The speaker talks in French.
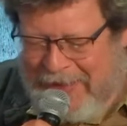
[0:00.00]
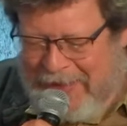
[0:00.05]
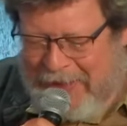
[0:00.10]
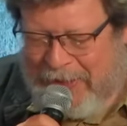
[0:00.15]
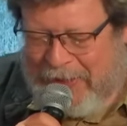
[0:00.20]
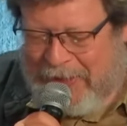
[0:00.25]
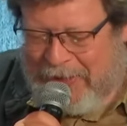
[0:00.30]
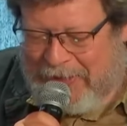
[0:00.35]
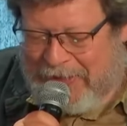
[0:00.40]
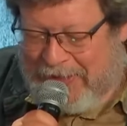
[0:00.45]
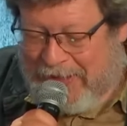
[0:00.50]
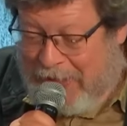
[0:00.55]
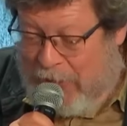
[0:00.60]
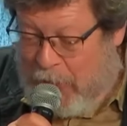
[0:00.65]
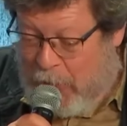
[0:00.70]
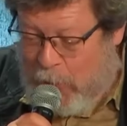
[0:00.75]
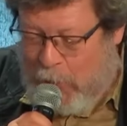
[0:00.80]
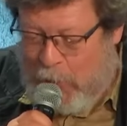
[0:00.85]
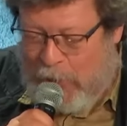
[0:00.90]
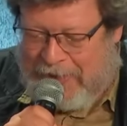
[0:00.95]
euh, très
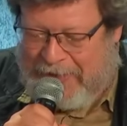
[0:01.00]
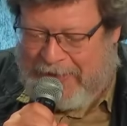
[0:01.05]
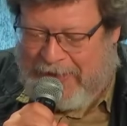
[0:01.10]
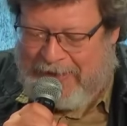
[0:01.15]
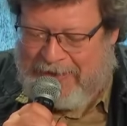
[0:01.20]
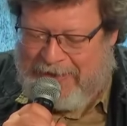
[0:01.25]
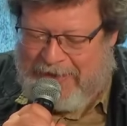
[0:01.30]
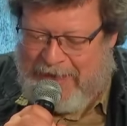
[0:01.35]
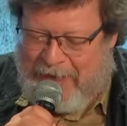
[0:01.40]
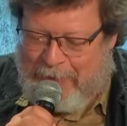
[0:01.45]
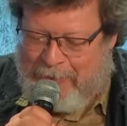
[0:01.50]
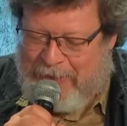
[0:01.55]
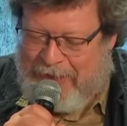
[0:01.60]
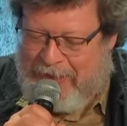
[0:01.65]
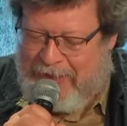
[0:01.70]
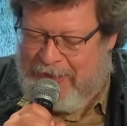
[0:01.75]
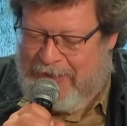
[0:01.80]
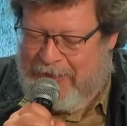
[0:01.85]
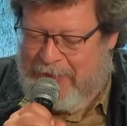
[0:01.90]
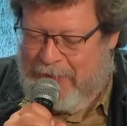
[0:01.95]
drôle, très
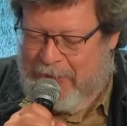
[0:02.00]
dynamique.